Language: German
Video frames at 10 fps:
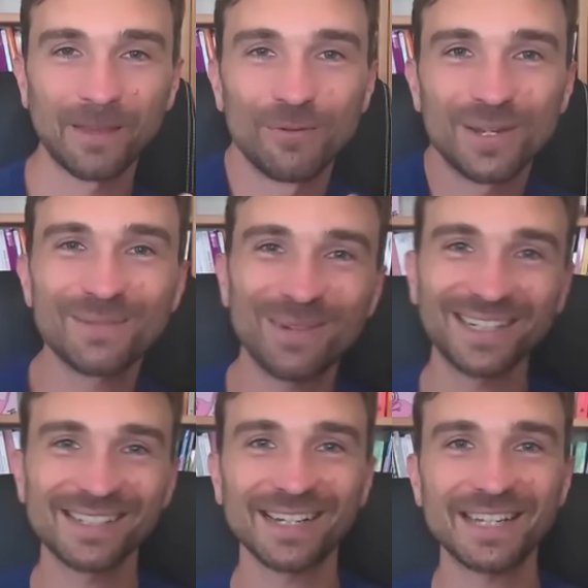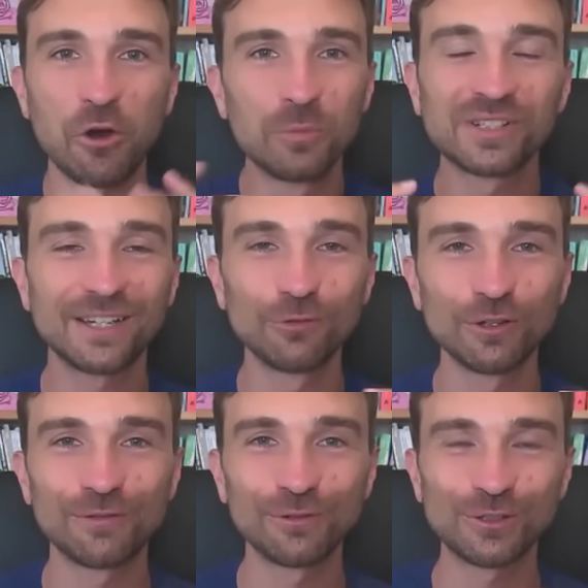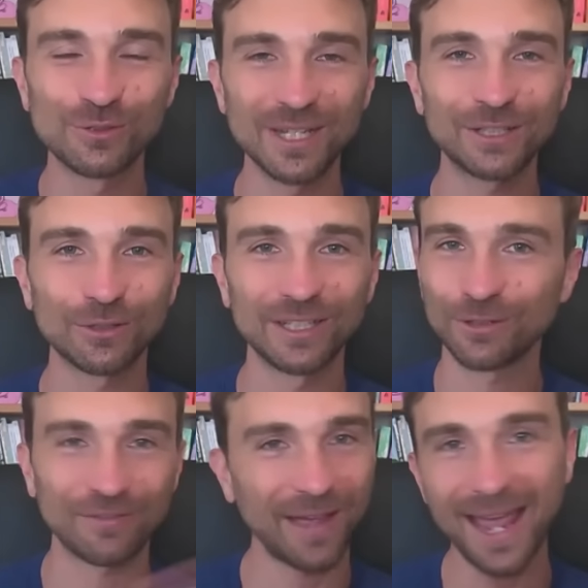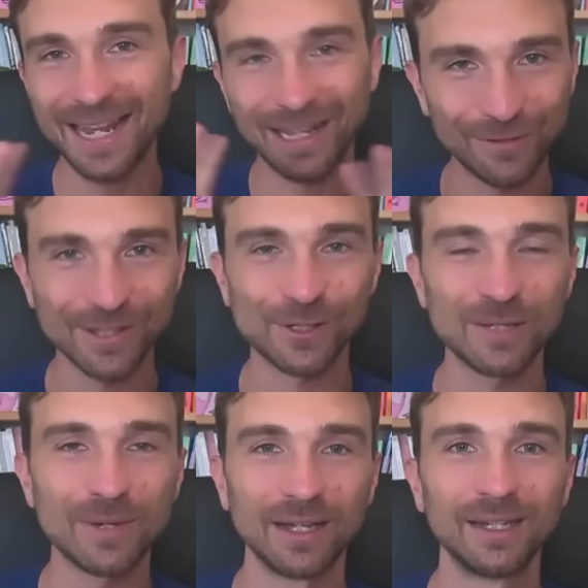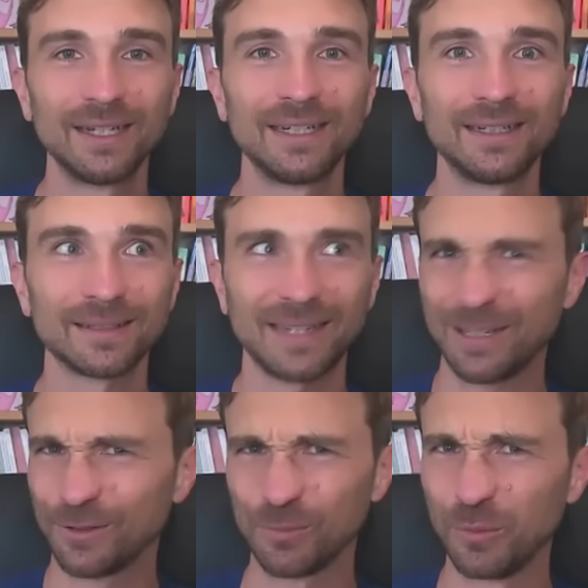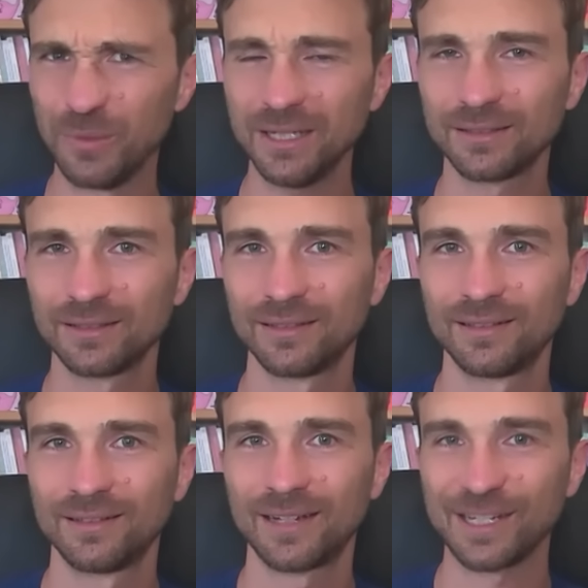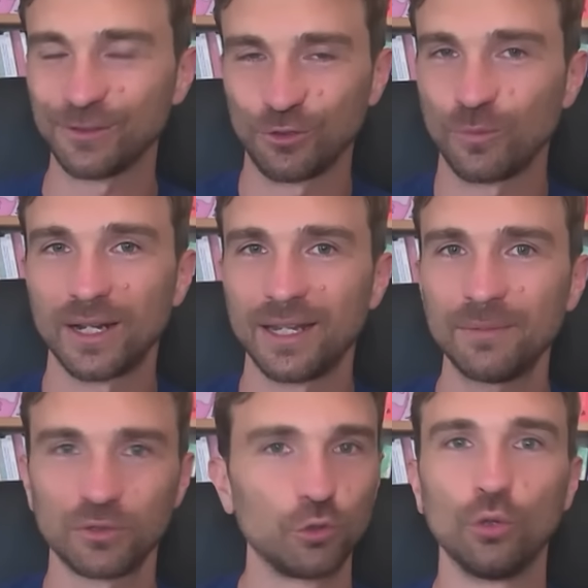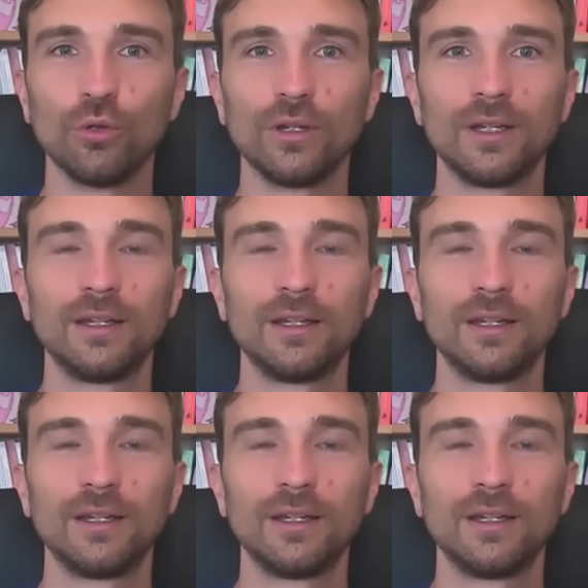Und wenn dann manche sagen, ja, Homeschooling funktioniert doch nicht oder Freilernen oder was auch immer, ich habe es probiert. Hast du schon mal erlebt? Nö.